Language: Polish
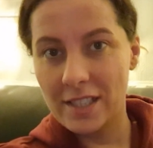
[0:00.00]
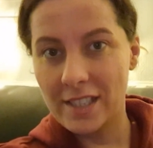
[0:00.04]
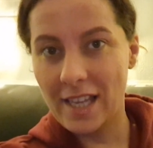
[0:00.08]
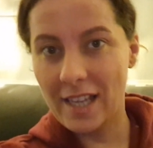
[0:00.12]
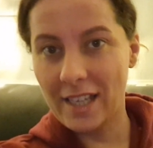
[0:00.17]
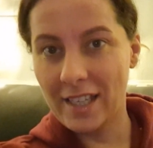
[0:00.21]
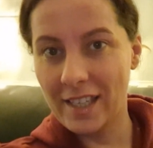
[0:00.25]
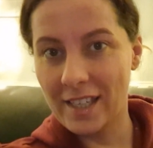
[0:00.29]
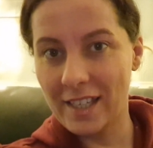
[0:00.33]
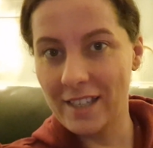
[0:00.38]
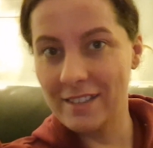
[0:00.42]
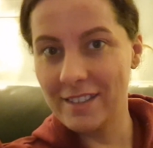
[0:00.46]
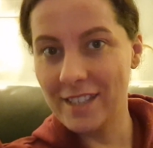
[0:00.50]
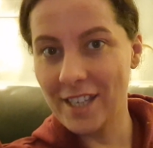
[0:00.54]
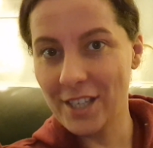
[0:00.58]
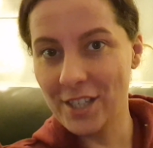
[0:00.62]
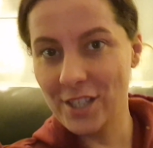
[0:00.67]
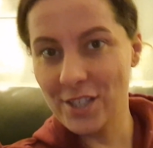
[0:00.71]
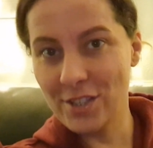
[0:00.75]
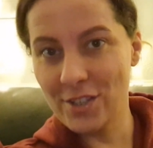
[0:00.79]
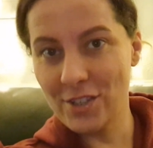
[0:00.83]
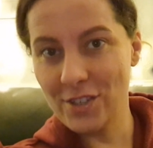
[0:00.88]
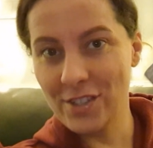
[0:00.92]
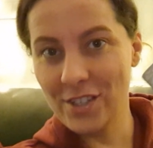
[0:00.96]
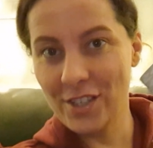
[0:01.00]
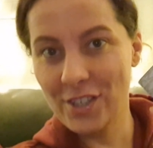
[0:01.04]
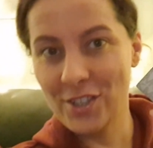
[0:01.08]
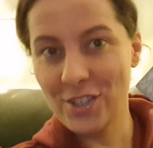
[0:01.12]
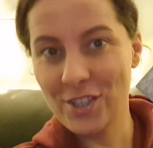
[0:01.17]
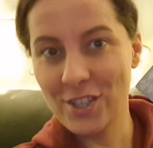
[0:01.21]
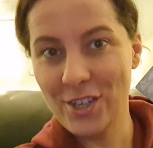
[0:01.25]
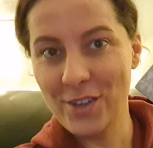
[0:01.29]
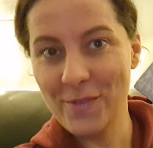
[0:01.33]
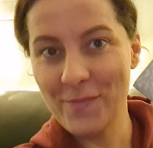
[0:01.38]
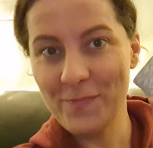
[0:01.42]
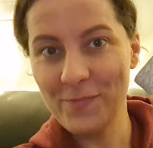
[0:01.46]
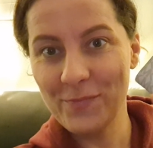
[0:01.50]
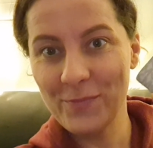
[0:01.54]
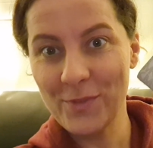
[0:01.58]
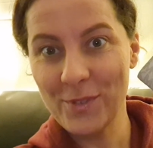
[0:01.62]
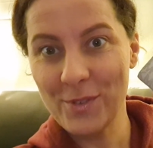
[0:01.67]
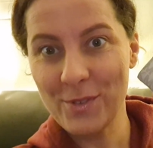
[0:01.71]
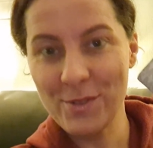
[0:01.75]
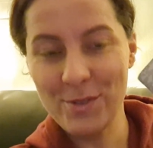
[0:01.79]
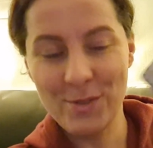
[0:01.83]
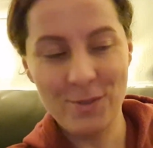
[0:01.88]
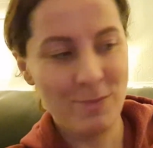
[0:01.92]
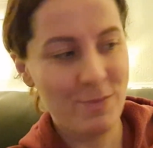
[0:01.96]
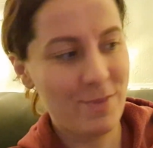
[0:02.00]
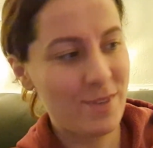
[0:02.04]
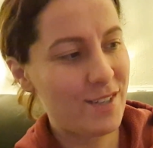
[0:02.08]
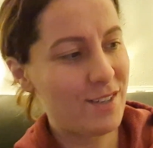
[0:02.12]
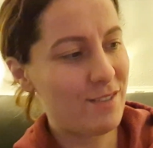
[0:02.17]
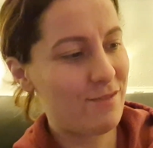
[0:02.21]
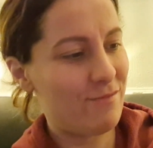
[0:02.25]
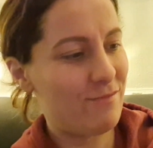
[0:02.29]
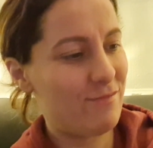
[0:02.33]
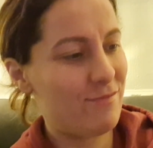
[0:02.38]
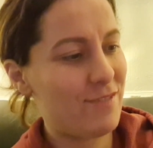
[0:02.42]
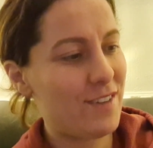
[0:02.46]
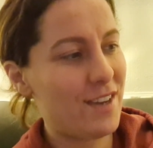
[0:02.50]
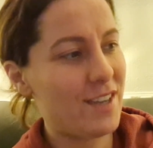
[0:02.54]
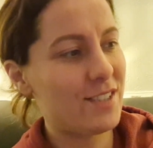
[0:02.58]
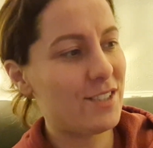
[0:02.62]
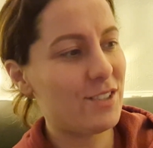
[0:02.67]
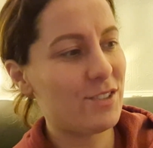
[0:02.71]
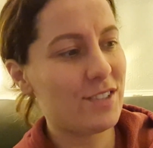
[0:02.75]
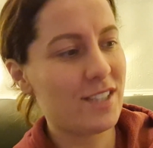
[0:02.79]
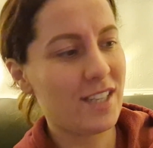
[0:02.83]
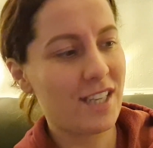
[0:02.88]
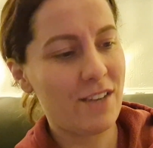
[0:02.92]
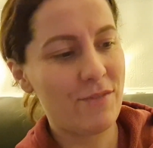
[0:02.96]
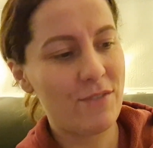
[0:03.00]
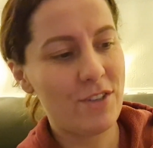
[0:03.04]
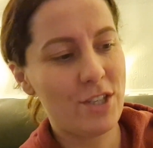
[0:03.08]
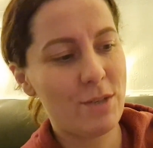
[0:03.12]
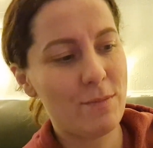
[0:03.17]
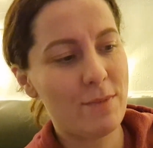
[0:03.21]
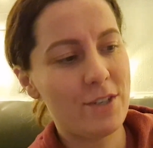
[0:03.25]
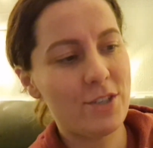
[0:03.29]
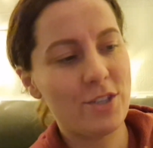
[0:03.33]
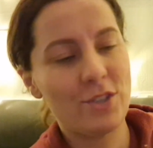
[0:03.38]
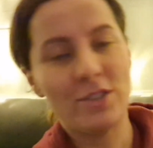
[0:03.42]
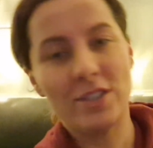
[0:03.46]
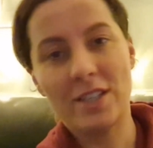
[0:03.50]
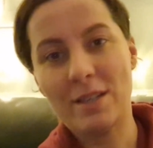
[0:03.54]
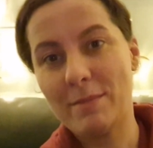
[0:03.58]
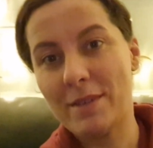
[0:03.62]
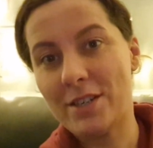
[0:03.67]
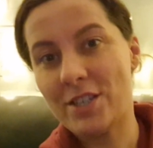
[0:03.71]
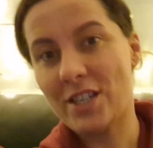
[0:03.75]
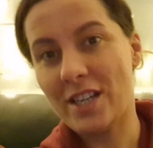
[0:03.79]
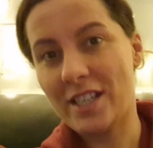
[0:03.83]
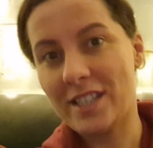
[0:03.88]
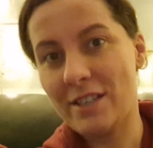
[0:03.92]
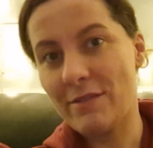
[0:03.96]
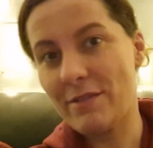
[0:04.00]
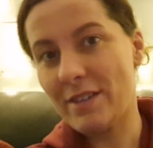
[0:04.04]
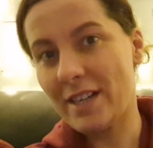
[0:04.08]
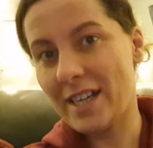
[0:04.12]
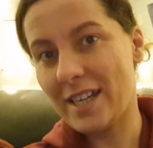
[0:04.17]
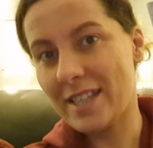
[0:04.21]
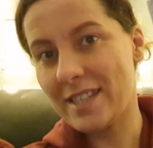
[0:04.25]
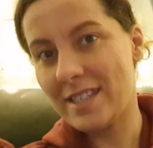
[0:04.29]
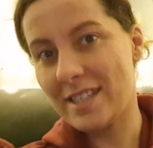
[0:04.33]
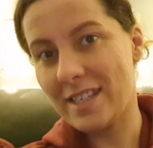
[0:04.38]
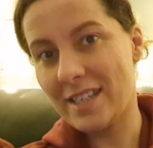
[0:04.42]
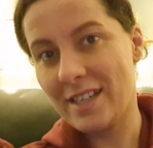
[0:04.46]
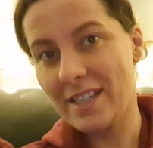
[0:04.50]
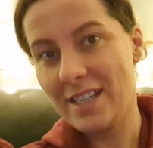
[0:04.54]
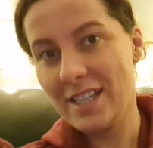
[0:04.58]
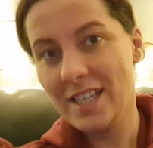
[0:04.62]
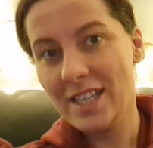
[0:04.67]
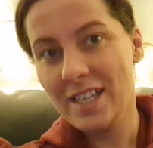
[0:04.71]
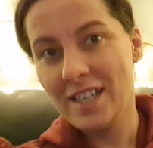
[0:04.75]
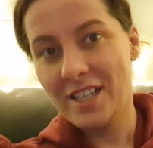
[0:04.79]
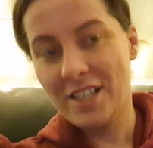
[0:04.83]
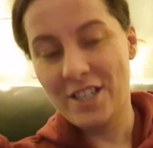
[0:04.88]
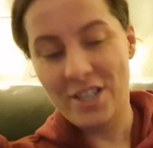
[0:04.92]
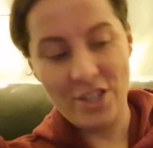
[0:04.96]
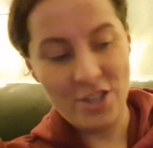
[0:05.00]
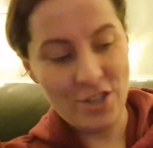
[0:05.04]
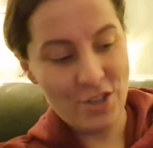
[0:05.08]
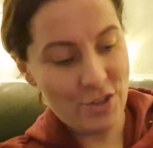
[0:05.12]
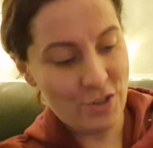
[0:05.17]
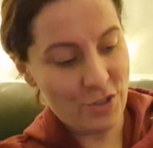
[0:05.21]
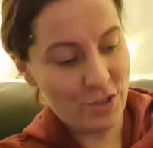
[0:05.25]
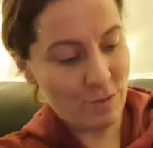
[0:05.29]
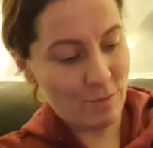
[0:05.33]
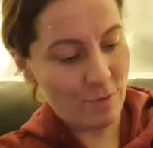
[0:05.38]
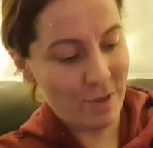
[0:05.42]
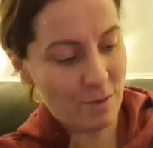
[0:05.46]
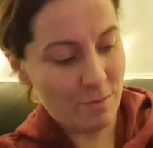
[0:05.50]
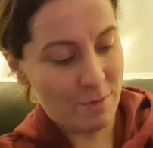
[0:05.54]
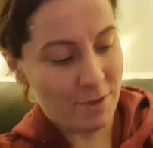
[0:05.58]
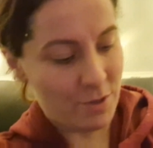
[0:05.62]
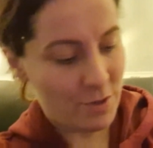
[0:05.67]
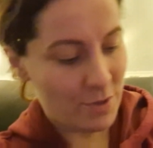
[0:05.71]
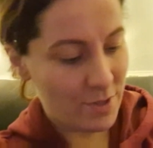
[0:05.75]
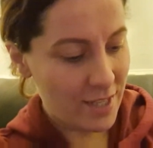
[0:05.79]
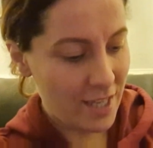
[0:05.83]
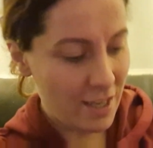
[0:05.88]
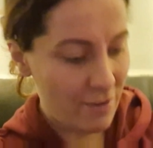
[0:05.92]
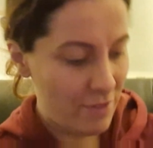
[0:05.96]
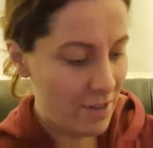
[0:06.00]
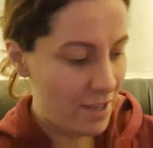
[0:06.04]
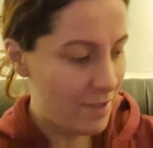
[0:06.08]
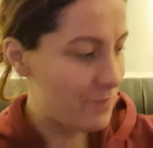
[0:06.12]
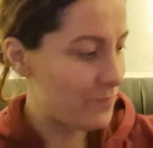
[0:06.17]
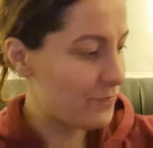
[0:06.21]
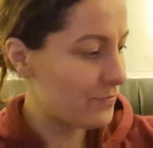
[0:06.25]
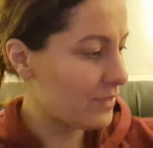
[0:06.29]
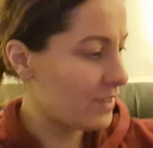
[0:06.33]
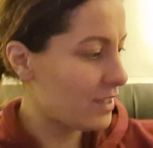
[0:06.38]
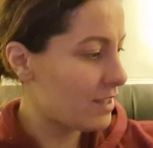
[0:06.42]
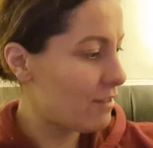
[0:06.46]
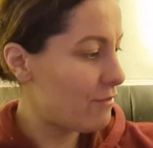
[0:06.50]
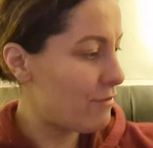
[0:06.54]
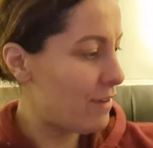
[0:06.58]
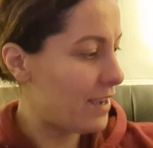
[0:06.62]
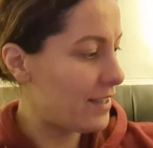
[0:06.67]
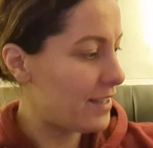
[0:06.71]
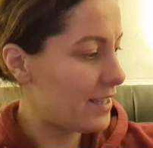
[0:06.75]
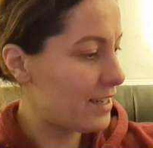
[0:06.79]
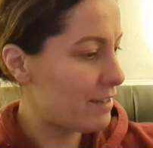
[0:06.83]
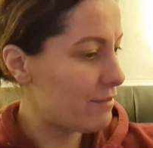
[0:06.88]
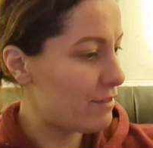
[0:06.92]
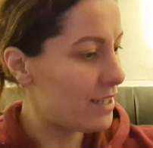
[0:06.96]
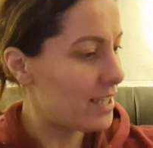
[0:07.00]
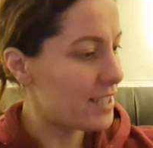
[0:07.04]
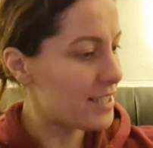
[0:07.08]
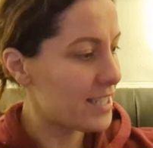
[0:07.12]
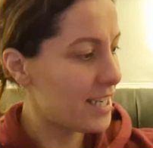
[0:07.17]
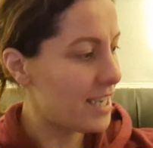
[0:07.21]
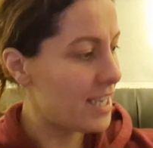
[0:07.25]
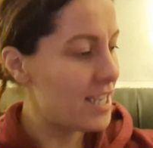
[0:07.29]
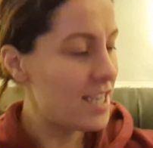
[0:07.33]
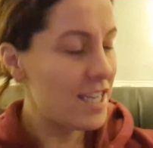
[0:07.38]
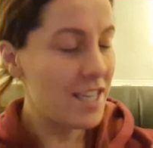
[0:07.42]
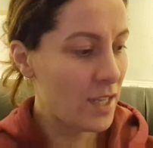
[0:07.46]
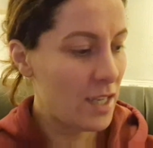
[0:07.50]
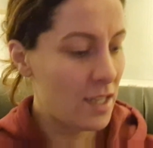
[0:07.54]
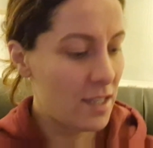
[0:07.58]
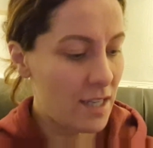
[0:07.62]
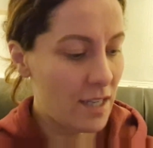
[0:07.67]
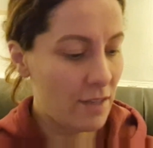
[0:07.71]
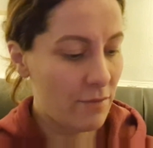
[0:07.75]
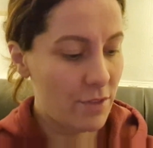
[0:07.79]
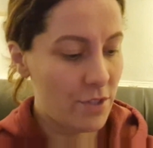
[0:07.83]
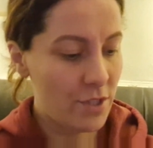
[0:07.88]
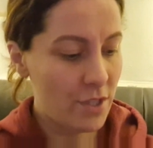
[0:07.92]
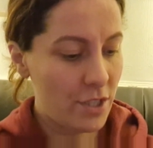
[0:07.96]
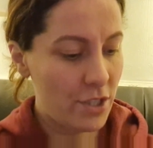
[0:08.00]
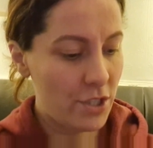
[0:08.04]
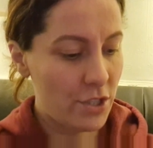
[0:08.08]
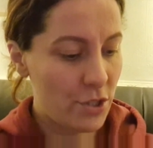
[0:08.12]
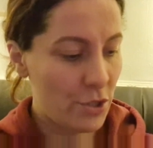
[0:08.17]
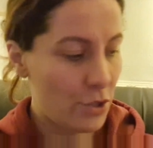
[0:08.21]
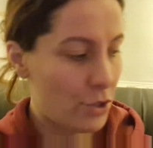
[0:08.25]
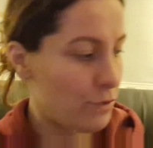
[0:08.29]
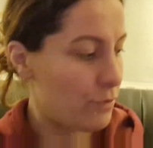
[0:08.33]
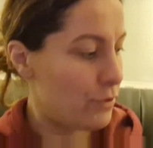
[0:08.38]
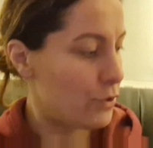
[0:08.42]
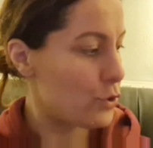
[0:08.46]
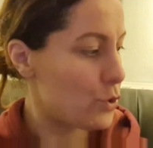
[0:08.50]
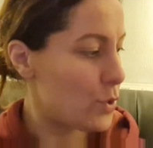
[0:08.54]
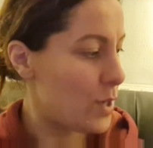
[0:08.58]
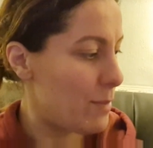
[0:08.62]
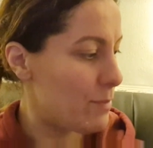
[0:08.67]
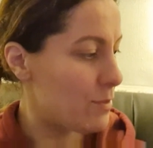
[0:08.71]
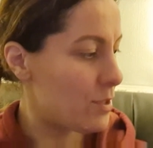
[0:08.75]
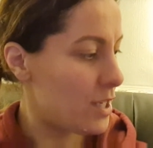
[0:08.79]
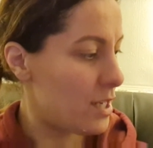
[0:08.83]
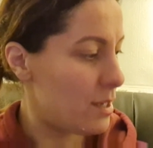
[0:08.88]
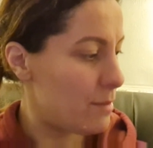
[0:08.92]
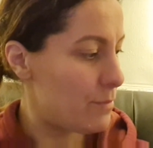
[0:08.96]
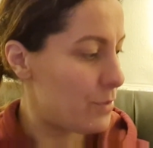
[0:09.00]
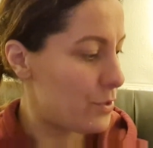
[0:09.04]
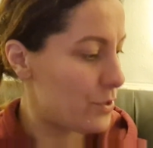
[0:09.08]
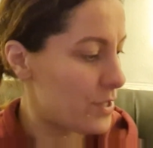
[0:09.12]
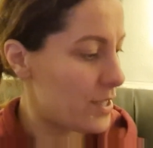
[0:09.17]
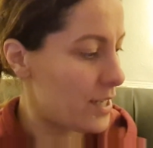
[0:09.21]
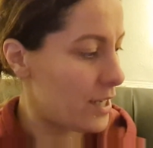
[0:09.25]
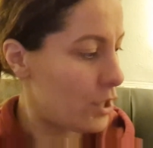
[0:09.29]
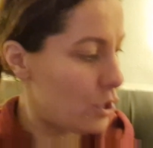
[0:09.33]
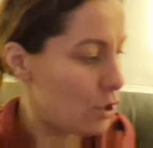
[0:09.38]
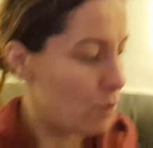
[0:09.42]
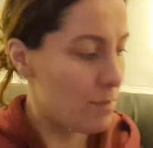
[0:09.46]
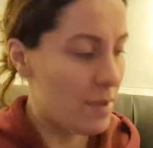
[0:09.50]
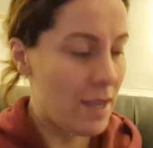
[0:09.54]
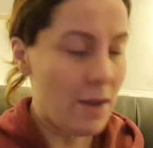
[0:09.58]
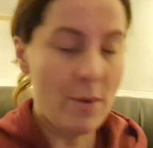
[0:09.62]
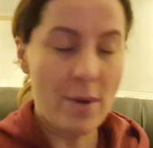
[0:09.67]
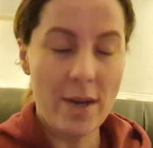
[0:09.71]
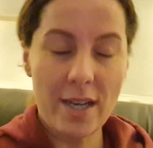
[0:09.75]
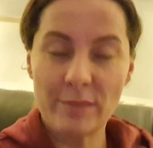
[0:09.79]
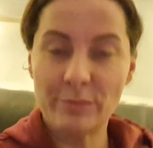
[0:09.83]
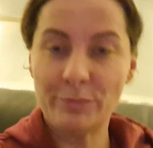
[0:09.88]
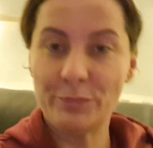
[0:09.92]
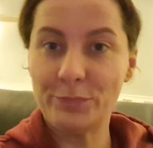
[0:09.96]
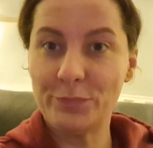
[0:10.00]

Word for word: Takie, takie coś, także super, fajne. To taka, wiecie, bardziej torebeczka na wakacje e, sobie chyba zostawię. Mm, fajna rewelacja. Jak widzieliście, otworzyłam sobie proseko, miałam...